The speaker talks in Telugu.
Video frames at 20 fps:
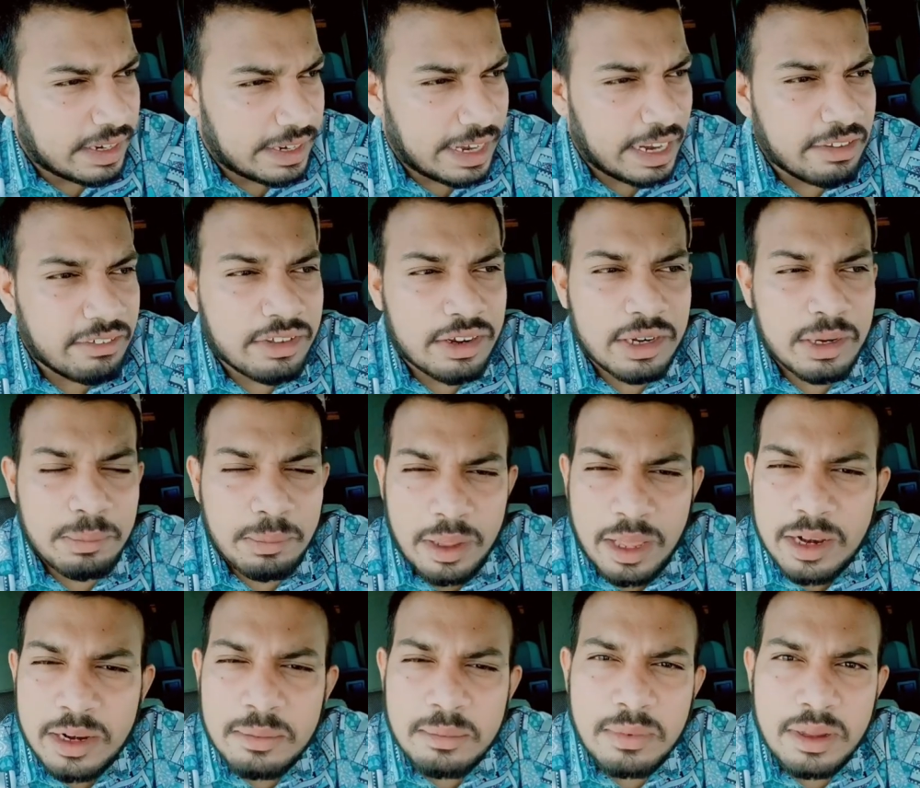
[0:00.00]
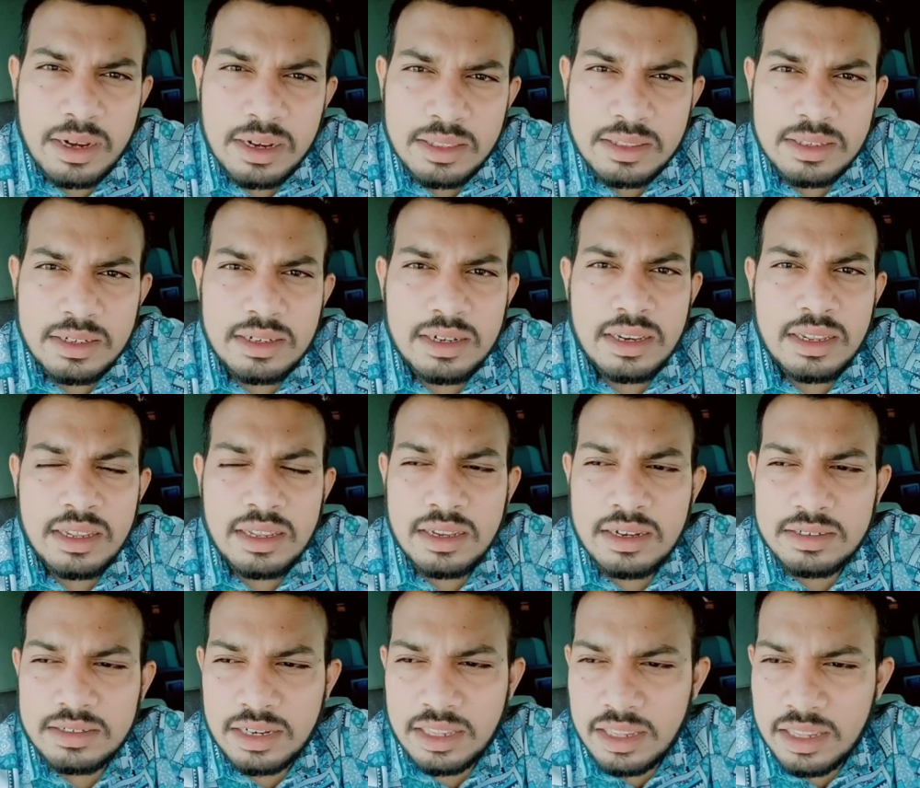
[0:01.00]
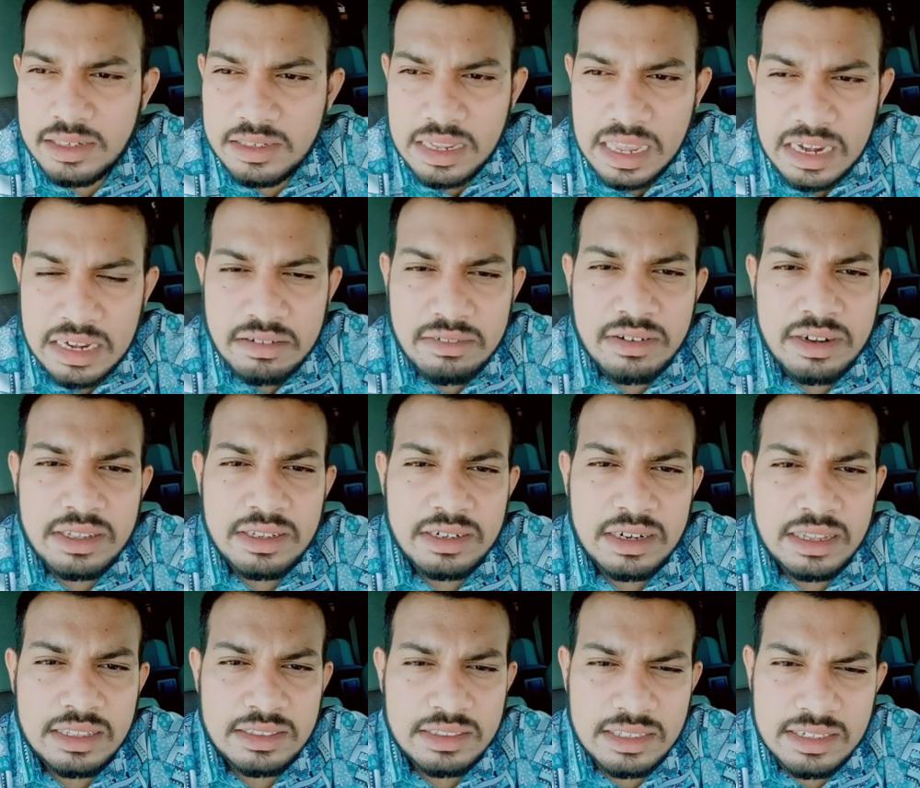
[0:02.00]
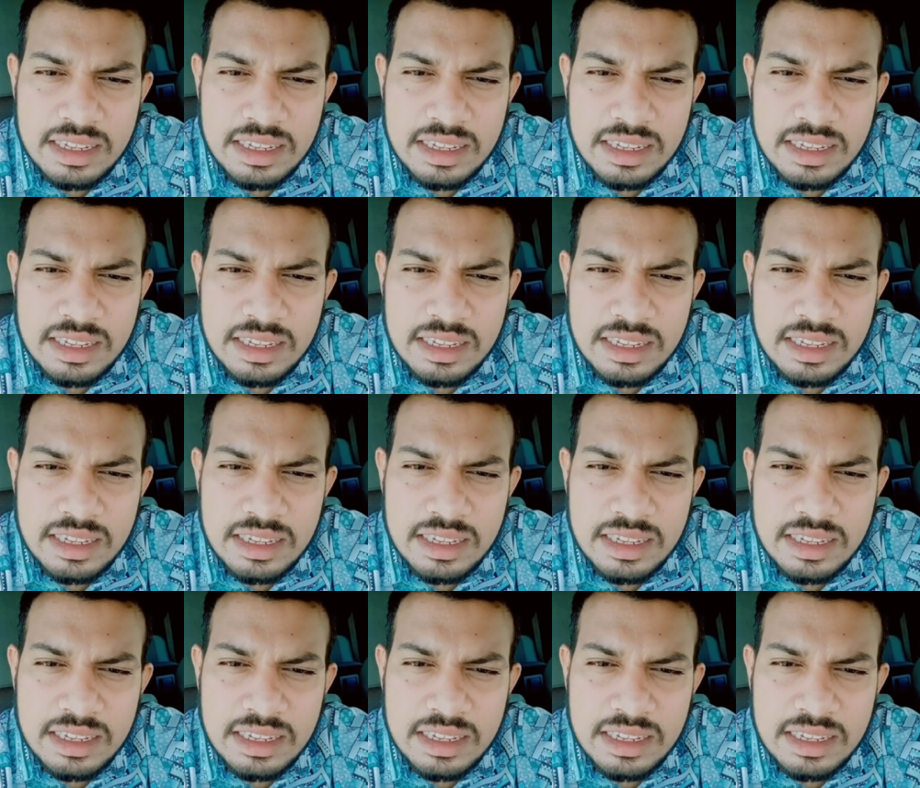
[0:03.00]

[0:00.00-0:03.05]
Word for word: డ్రైవర్కి పానం బాగాలేదని టయానికి అన్నం అడిగిన